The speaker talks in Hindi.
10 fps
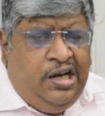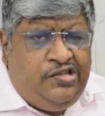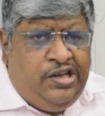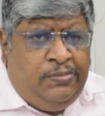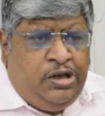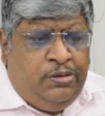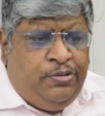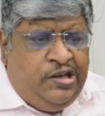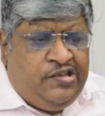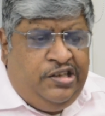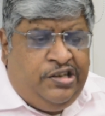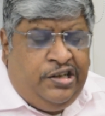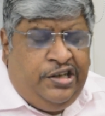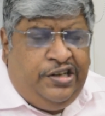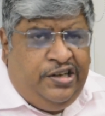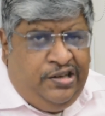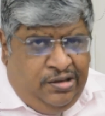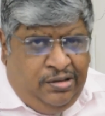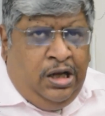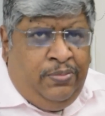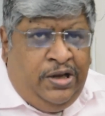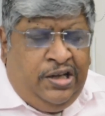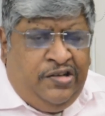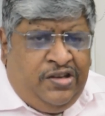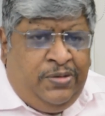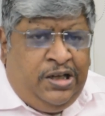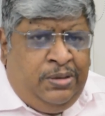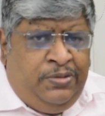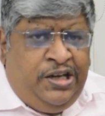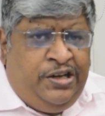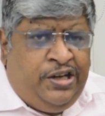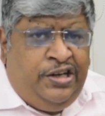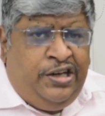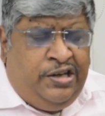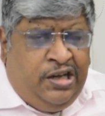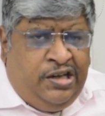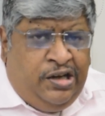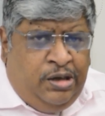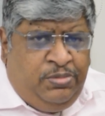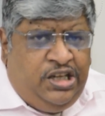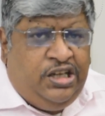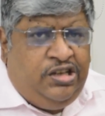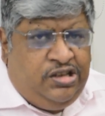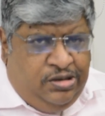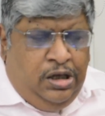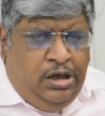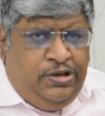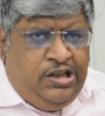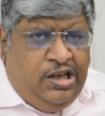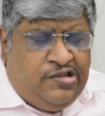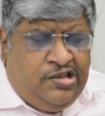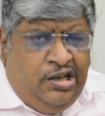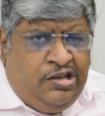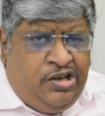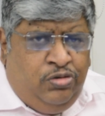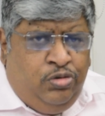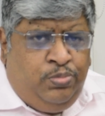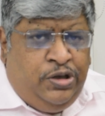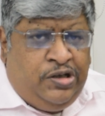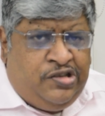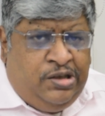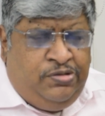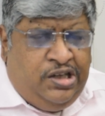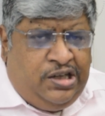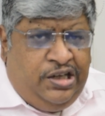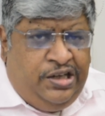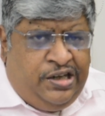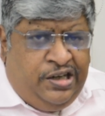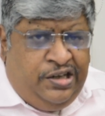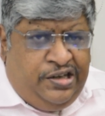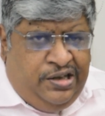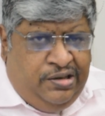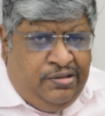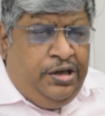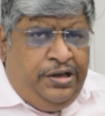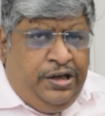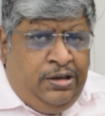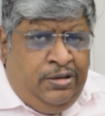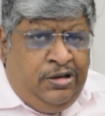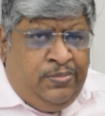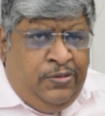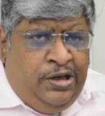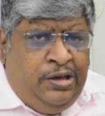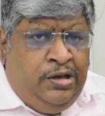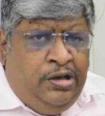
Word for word: आज आपके पास इंटरनेट है हमारे ज़माने में इंटरनेट का नाम ही नहीं था अभी 10 साल के ऊपर सब जगह इंटरनेट है इंटरनेट में